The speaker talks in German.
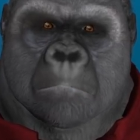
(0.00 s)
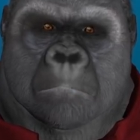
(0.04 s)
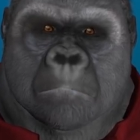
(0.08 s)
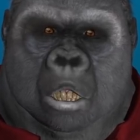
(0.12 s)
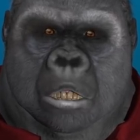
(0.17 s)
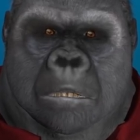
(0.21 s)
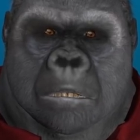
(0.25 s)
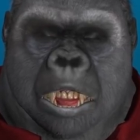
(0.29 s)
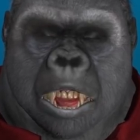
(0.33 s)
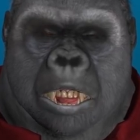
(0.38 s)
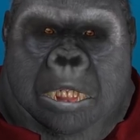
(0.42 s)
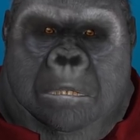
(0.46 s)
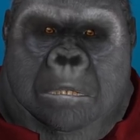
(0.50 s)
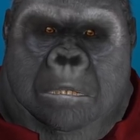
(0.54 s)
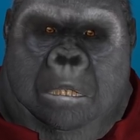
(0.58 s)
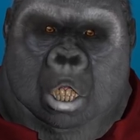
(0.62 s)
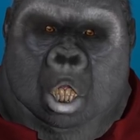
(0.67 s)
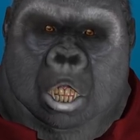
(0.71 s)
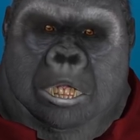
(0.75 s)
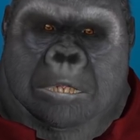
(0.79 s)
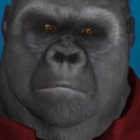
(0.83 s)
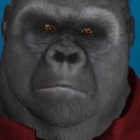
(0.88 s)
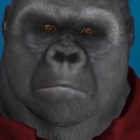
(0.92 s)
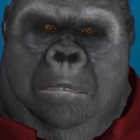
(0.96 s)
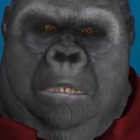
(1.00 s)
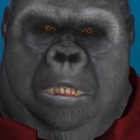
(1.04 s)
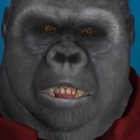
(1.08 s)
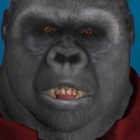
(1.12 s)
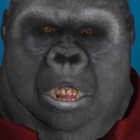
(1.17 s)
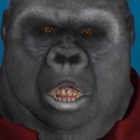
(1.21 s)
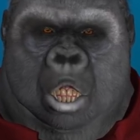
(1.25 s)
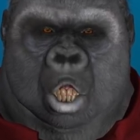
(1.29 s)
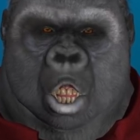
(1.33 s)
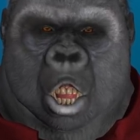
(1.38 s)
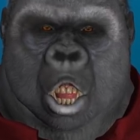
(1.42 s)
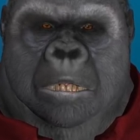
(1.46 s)
dass am Schluss nur
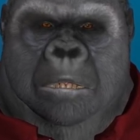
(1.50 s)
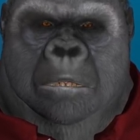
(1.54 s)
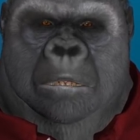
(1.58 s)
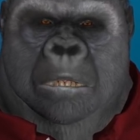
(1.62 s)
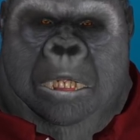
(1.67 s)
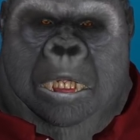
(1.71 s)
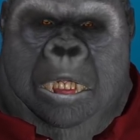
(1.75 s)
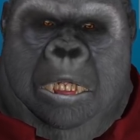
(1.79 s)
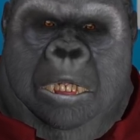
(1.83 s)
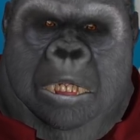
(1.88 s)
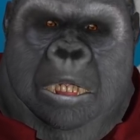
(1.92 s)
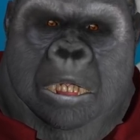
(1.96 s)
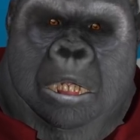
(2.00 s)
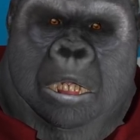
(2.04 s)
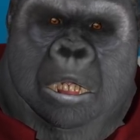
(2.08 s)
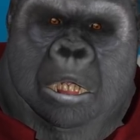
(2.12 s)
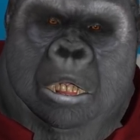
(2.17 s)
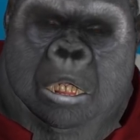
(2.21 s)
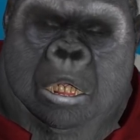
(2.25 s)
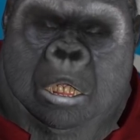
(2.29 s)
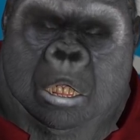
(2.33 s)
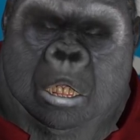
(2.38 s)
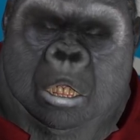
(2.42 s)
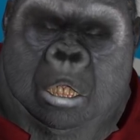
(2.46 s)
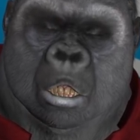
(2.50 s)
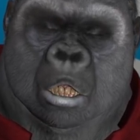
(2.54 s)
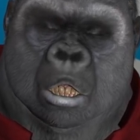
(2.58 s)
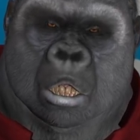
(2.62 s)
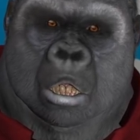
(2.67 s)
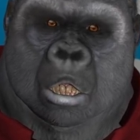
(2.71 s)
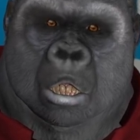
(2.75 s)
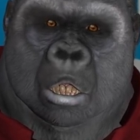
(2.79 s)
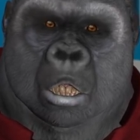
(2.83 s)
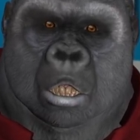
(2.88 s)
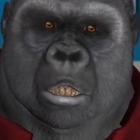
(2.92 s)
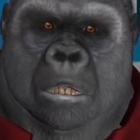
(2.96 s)
ein Sicherheitsproblem
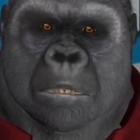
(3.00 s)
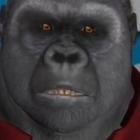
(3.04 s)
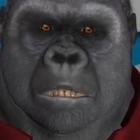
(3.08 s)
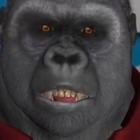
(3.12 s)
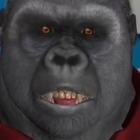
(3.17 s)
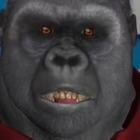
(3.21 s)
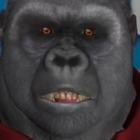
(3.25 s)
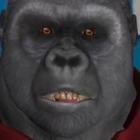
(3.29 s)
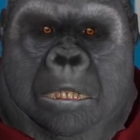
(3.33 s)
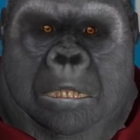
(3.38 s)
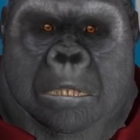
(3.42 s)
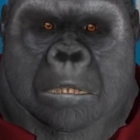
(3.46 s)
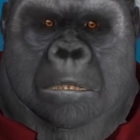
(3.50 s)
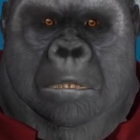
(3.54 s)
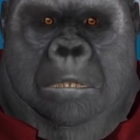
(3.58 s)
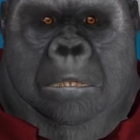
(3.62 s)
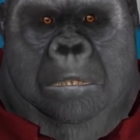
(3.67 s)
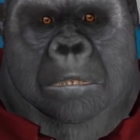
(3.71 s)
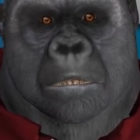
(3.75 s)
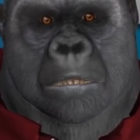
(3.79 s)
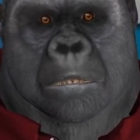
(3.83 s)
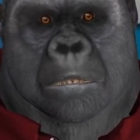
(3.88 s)
in Deutschland übrig